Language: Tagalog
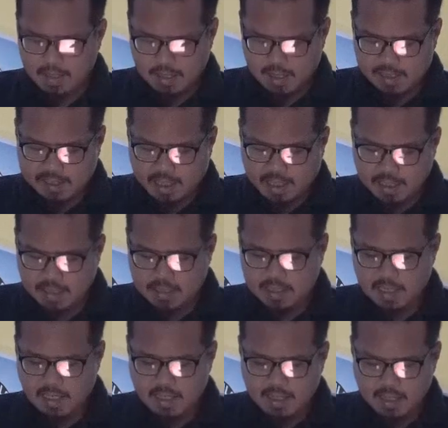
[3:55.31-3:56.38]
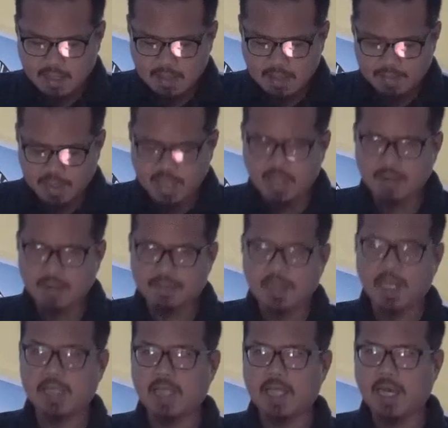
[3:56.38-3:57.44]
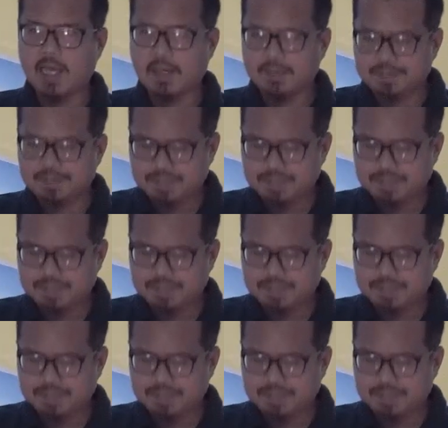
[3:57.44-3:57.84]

ng isang hindi mananampalataya.